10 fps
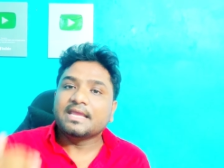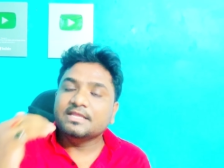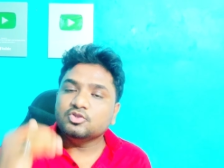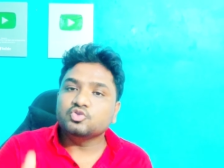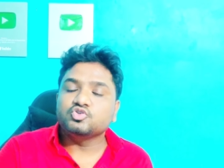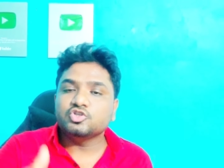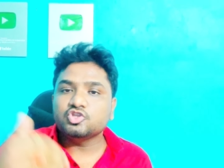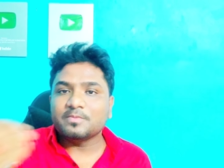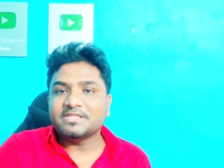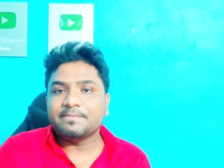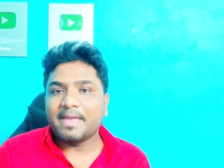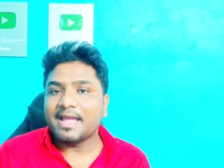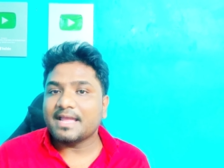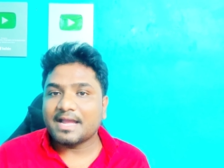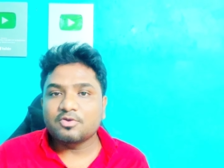কিন্তু যদি তোমাদের
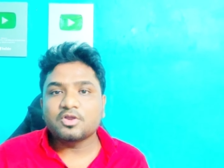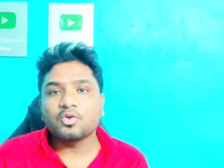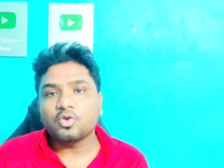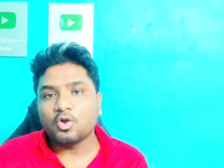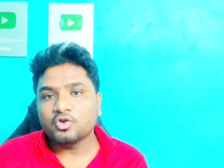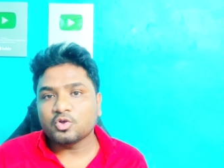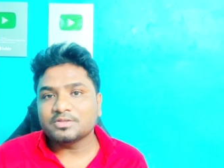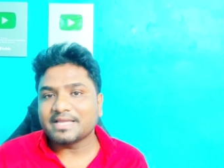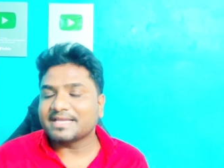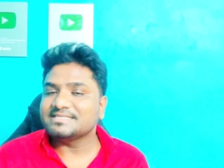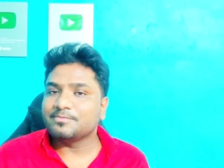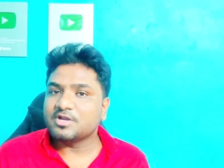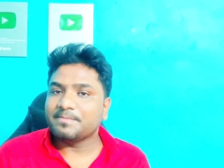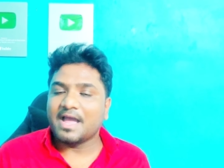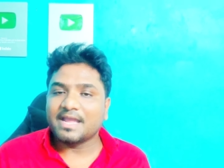ব্যাংক অ্যাকাউন্টে কোনো গন্ডগোল থাকে
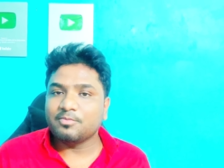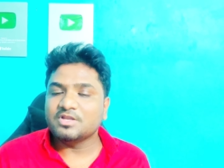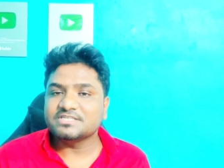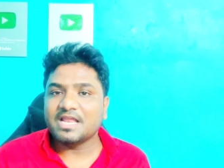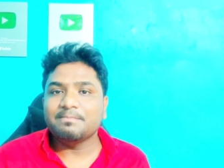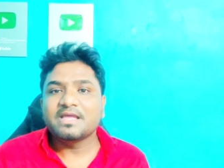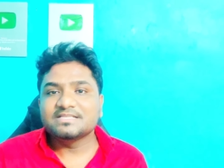যেমনটা আমি আগে বলেছিলাম